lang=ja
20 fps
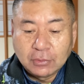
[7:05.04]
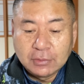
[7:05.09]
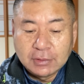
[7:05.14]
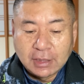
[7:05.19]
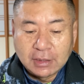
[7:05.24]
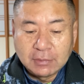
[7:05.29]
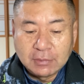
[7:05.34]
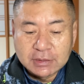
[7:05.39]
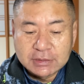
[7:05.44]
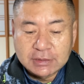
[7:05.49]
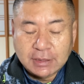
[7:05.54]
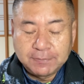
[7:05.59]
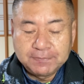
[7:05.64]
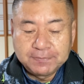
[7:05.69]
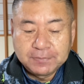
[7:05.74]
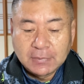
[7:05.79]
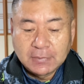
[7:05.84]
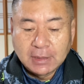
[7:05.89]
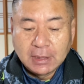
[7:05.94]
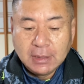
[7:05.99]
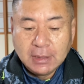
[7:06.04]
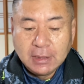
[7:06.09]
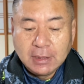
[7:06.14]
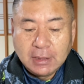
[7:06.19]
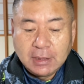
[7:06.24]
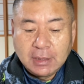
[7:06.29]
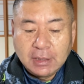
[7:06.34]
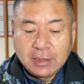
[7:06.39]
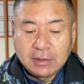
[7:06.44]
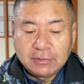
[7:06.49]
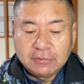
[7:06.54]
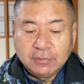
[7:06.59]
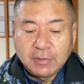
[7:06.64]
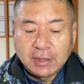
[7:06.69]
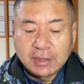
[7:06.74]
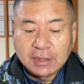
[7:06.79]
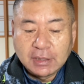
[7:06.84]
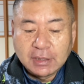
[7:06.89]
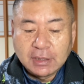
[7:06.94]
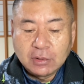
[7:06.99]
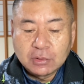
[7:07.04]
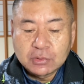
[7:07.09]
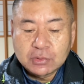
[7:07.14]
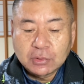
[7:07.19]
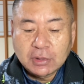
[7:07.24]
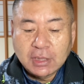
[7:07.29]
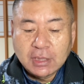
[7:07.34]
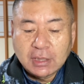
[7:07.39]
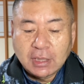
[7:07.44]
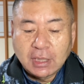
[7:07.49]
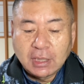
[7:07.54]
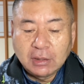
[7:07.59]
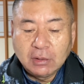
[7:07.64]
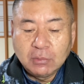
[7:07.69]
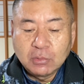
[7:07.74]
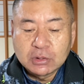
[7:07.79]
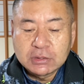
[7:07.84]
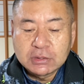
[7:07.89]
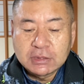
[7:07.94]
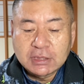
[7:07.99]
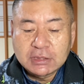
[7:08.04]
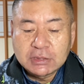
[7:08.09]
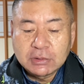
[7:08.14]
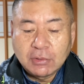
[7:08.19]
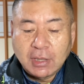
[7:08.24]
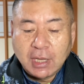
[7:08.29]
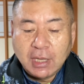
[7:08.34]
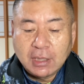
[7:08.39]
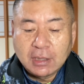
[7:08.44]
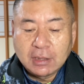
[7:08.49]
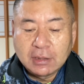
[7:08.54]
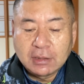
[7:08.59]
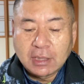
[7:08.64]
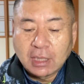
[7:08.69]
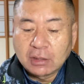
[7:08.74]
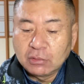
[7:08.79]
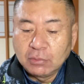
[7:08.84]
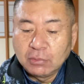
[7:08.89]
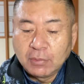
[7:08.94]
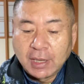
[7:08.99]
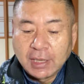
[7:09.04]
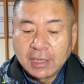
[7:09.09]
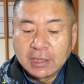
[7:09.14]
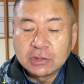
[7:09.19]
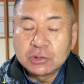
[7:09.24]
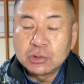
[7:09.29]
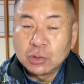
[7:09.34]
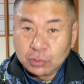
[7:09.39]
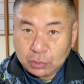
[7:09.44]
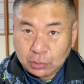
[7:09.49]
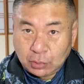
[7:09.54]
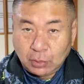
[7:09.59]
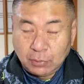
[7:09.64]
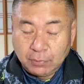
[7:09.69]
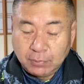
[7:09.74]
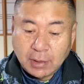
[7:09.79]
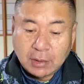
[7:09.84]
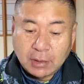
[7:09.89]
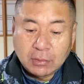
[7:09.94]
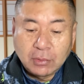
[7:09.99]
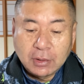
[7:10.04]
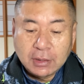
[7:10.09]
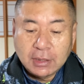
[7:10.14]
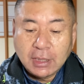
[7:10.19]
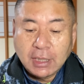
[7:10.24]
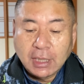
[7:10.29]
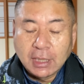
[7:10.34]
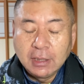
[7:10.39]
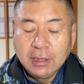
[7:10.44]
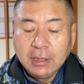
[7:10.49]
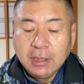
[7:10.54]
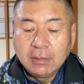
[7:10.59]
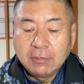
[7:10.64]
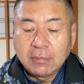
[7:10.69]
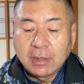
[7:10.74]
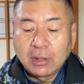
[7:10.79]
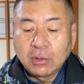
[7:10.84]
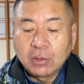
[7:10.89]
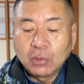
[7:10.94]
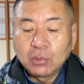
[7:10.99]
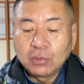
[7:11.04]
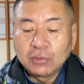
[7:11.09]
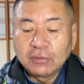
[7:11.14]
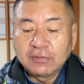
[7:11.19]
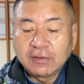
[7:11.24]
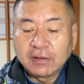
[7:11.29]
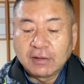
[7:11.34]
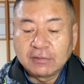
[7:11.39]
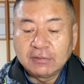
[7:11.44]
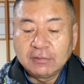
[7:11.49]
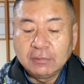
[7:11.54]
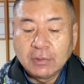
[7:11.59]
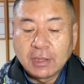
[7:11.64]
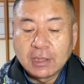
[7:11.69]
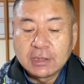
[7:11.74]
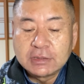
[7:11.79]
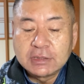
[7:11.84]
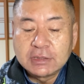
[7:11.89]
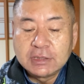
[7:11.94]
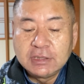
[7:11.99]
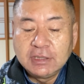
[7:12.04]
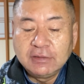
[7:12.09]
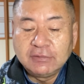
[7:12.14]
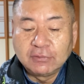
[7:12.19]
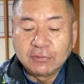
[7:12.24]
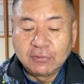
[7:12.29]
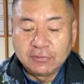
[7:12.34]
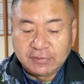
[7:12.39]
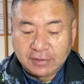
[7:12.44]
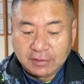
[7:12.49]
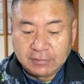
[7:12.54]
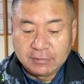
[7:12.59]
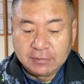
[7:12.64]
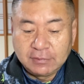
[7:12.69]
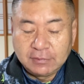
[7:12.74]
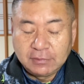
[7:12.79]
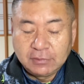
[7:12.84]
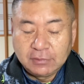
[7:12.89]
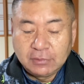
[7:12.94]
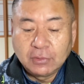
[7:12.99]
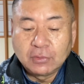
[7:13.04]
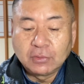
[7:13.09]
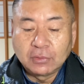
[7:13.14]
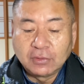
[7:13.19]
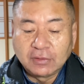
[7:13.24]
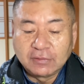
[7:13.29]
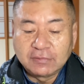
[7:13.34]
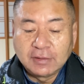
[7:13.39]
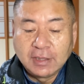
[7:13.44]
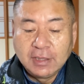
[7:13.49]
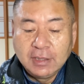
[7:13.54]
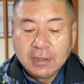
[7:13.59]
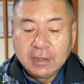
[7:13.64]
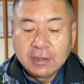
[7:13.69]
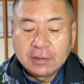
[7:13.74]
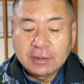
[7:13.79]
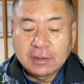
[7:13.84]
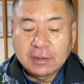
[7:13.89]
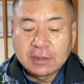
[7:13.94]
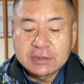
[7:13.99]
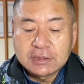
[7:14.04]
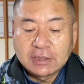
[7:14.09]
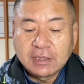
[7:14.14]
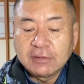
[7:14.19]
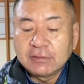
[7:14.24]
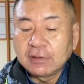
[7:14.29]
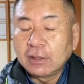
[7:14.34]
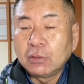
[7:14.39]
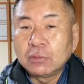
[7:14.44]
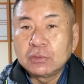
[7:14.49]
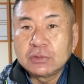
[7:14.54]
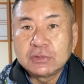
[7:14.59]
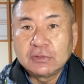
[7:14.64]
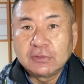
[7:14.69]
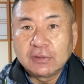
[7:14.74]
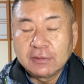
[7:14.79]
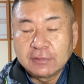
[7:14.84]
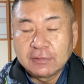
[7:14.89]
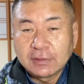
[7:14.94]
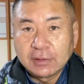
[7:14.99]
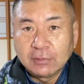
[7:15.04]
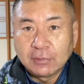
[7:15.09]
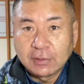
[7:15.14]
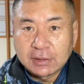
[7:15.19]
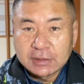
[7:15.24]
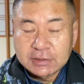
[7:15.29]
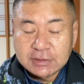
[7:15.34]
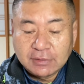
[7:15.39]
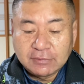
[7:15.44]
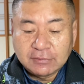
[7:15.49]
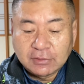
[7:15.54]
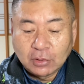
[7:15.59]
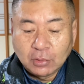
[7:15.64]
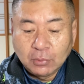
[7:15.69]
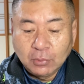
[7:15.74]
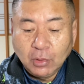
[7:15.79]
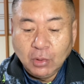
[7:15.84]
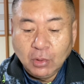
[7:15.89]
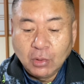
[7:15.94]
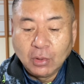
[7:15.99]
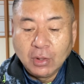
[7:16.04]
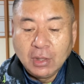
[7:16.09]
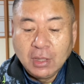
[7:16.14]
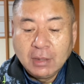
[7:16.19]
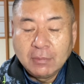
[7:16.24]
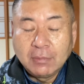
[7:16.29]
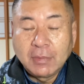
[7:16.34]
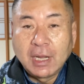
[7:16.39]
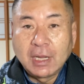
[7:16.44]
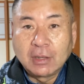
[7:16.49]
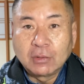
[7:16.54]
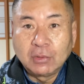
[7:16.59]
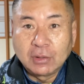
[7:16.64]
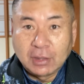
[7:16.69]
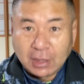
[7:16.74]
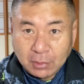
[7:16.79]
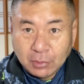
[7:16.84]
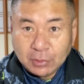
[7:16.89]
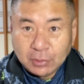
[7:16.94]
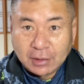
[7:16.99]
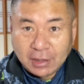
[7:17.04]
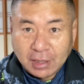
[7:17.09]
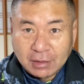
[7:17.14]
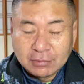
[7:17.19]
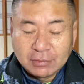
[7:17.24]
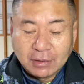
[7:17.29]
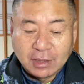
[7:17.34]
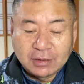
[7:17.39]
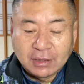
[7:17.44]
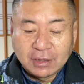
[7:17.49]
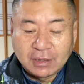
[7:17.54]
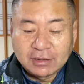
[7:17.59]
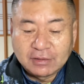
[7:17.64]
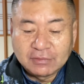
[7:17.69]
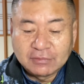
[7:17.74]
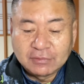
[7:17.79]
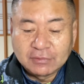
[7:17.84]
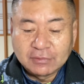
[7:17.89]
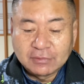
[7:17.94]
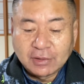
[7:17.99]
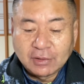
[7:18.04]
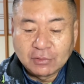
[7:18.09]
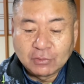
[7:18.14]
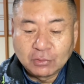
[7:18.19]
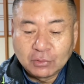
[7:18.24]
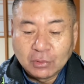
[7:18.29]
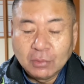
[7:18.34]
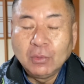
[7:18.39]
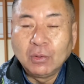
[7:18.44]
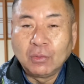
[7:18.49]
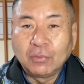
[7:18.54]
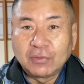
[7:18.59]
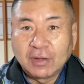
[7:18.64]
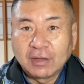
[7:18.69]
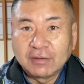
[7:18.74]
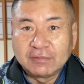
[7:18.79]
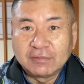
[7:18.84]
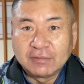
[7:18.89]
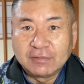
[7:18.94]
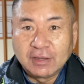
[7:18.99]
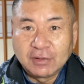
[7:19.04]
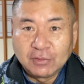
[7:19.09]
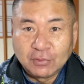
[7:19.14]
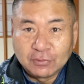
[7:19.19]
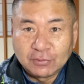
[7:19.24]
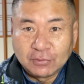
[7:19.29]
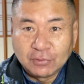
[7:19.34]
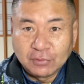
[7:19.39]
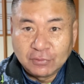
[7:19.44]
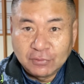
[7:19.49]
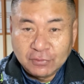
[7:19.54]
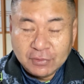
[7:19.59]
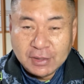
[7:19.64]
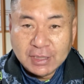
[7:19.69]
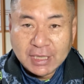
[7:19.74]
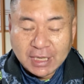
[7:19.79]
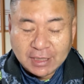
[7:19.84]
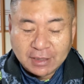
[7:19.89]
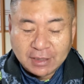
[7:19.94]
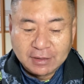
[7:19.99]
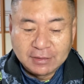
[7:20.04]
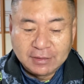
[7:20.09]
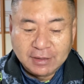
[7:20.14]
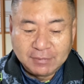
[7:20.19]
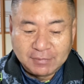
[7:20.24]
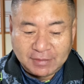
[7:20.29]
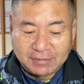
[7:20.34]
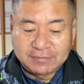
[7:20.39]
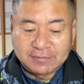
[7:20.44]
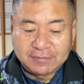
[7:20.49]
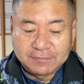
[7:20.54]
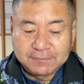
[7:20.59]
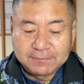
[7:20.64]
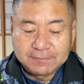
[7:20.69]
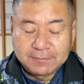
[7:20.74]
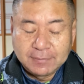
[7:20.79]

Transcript: とになりました。えー、つまり、預貯金からの持ち出しは100万円ちょっと。まあ、これなら、まあ、老後の生活も安心に過ごせるということです。ただし、現在63歳の私ですけども、まあ、これからも長く働き続けることも不可欠な要素というふうに考えています。